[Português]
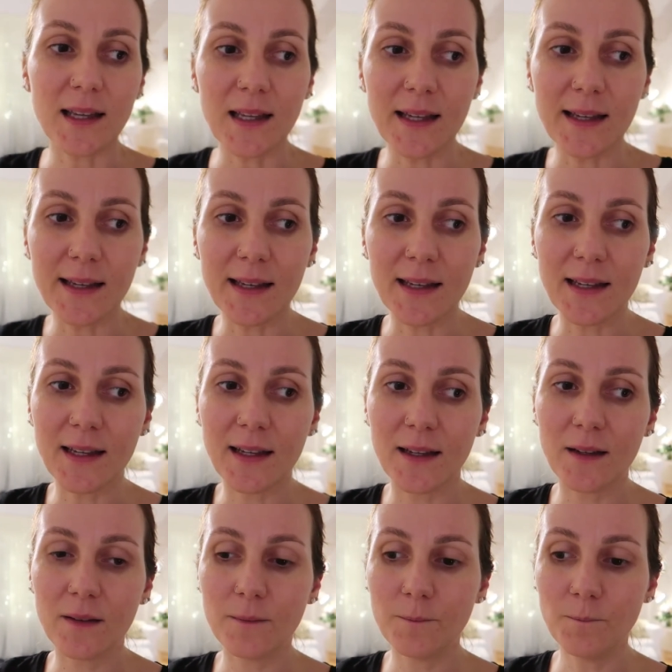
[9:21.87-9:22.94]

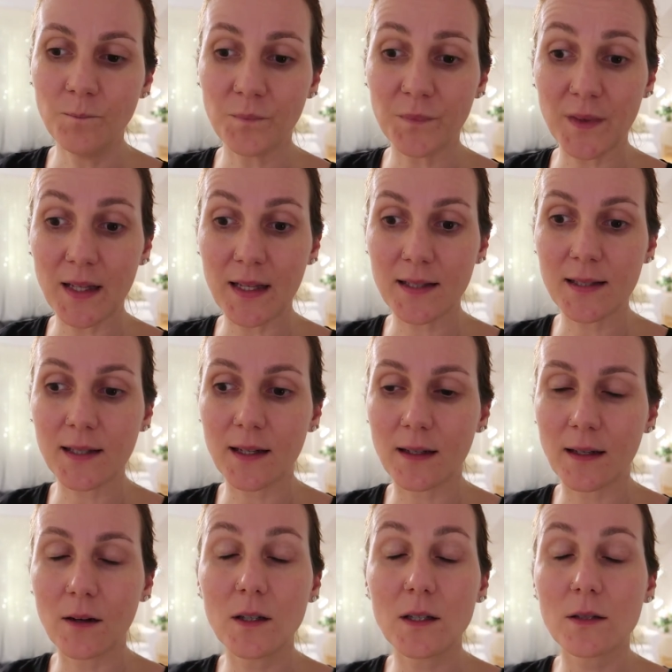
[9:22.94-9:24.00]
E nesse
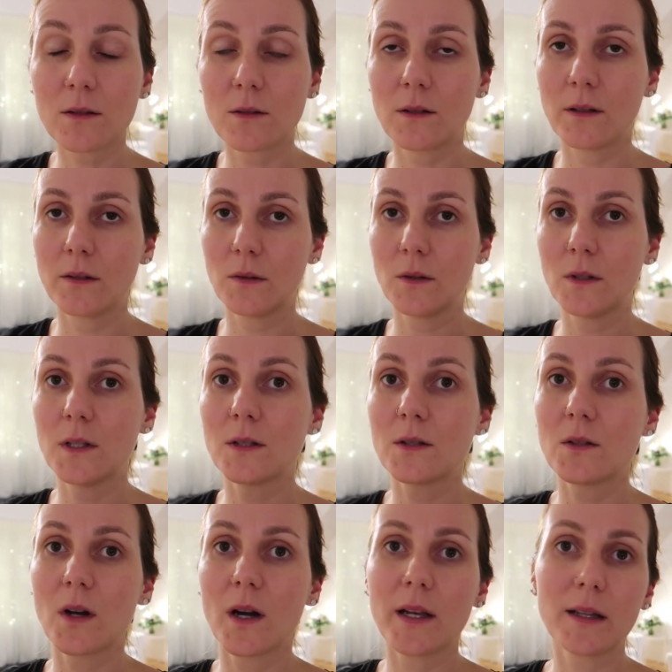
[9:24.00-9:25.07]
canal eles contam toda a
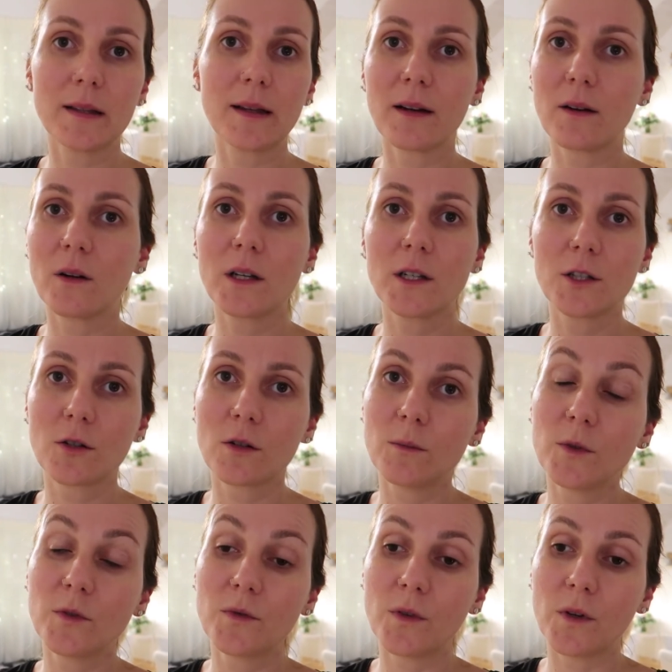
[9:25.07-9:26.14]
história até agora de
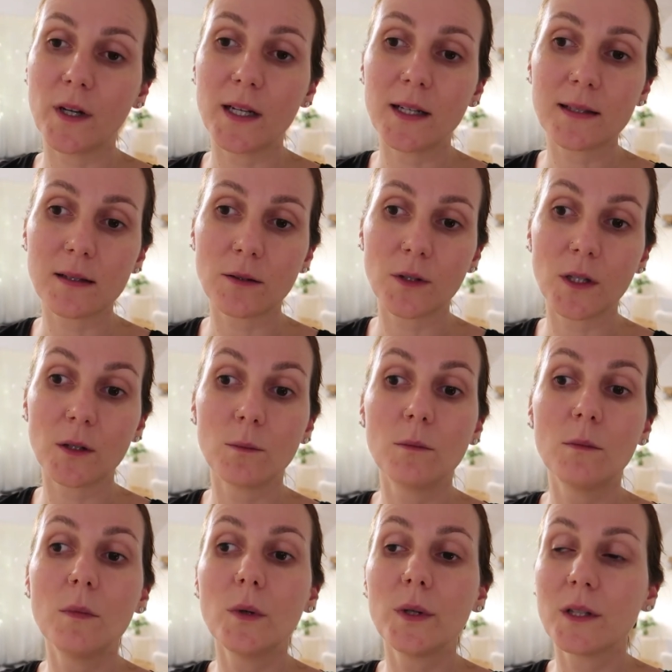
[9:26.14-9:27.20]
como foi. Eles estão tendo
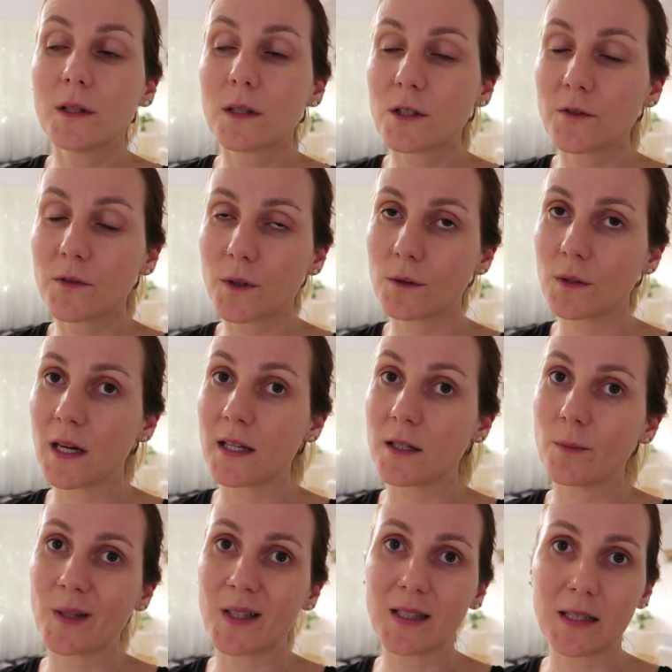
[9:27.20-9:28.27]
muita
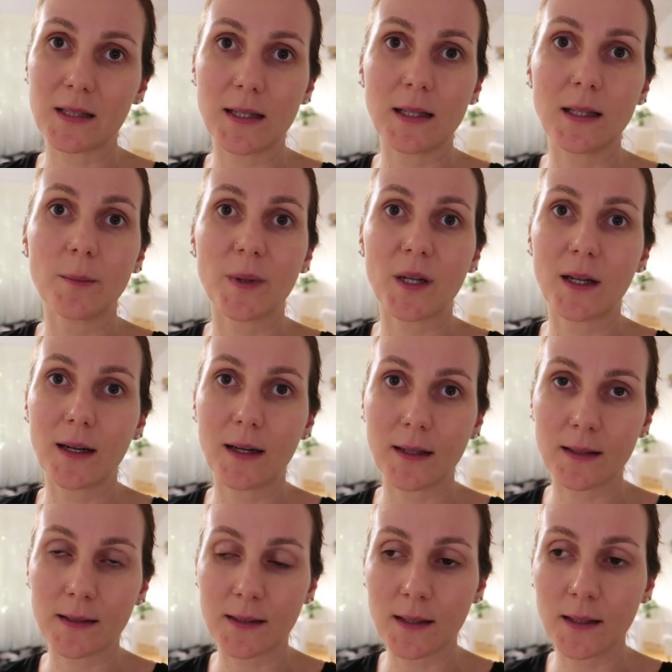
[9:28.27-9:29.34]
dificuldade para trazer ela para
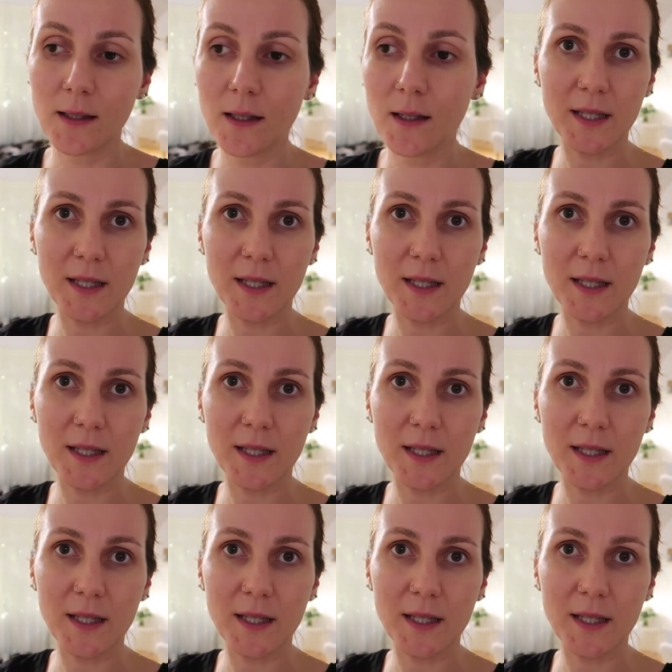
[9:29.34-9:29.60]
casa.